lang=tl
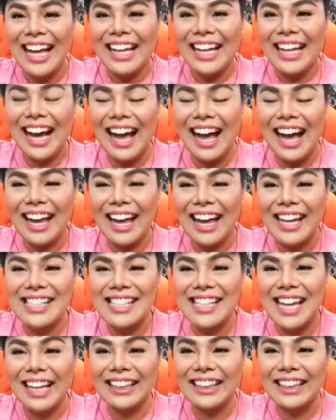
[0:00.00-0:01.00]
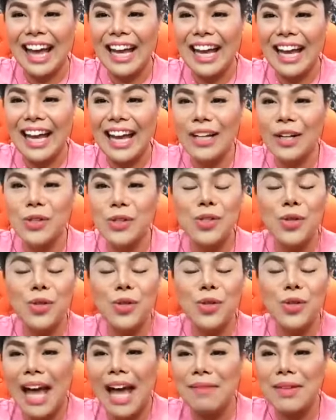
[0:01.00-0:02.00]
nakaka-excite dahil gusto ka na
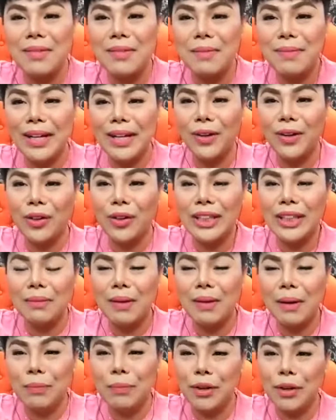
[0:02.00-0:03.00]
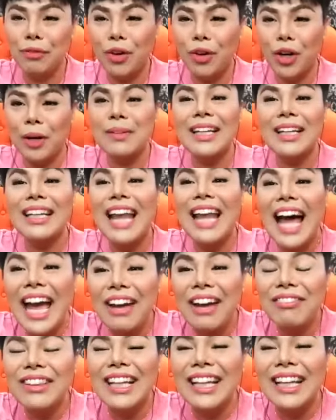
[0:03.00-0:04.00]
namin mapanood na mag-perform live
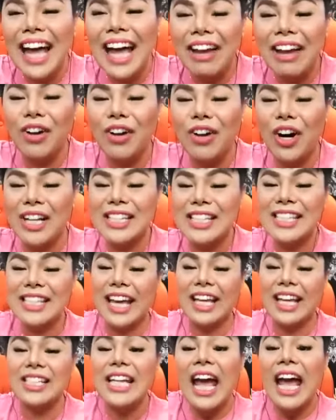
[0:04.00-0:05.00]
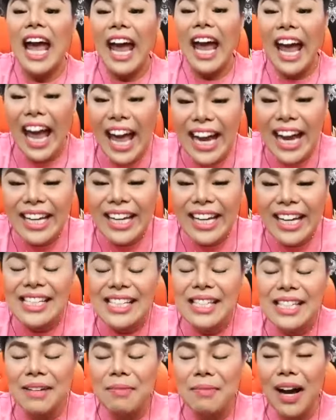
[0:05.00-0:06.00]
na live on stage. And sa
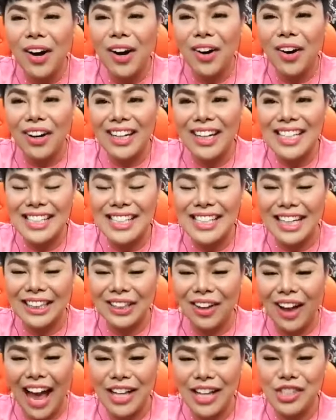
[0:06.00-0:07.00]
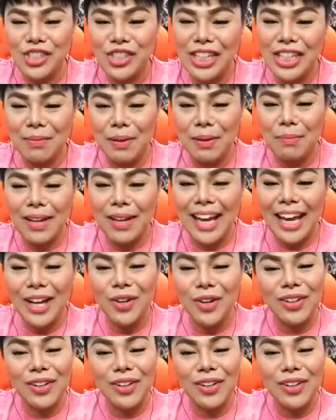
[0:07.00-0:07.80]
mga oras na ito, Angie, ibibigay ko